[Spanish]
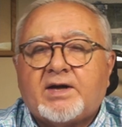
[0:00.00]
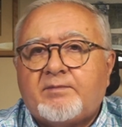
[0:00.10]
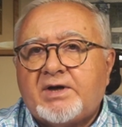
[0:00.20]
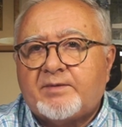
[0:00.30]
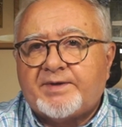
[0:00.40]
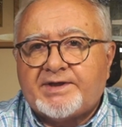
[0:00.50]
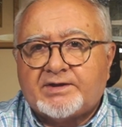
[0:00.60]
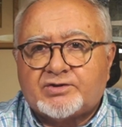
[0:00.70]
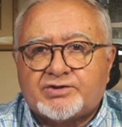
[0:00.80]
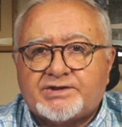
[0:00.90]
en
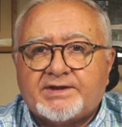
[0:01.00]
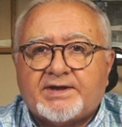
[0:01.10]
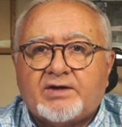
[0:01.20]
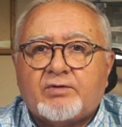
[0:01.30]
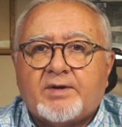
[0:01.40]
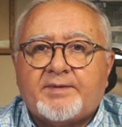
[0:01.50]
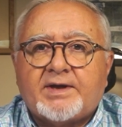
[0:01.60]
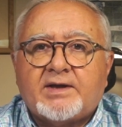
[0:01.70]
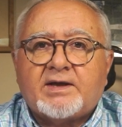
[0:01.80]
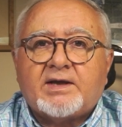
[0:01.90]

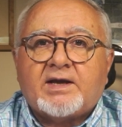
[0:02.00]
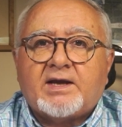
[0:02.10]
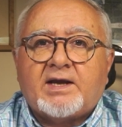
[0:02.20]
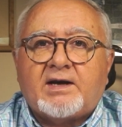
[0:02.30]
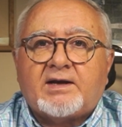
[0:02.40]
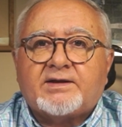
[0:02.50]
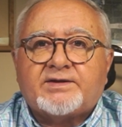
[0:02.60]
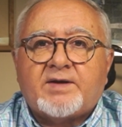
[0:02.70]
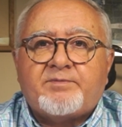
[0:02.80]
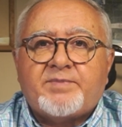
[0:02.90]
1989 el
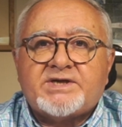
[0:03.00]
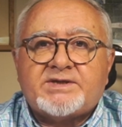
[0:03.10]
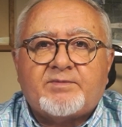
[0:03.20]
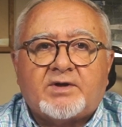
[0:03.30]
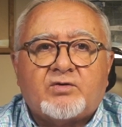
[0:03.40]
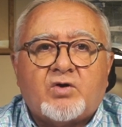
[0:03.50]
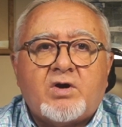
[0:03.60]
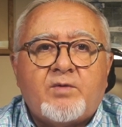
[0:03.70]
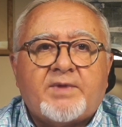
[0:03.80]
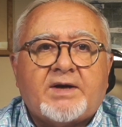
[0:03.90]
The Visible
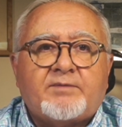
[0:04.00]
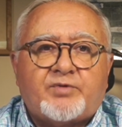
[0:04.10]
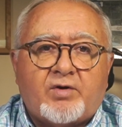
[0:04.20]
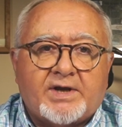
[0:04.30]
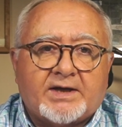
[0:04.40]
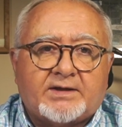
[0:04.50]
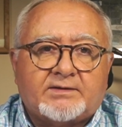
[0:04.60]
Human Project.